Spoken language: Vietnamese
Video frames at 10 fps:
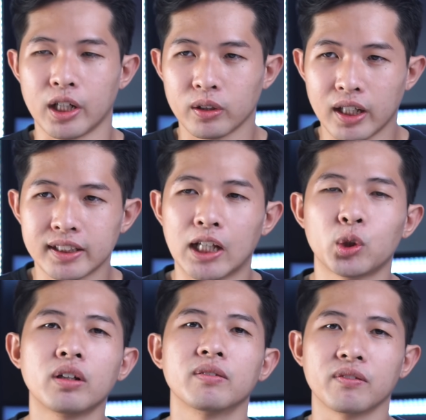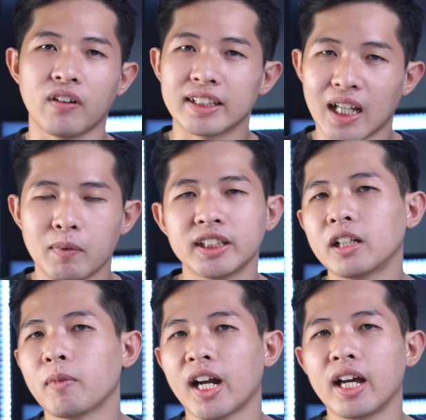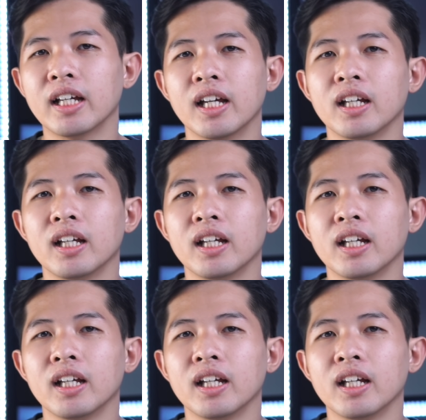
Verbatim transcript: để có thể sản xuất và ra mắt chiếc máy này.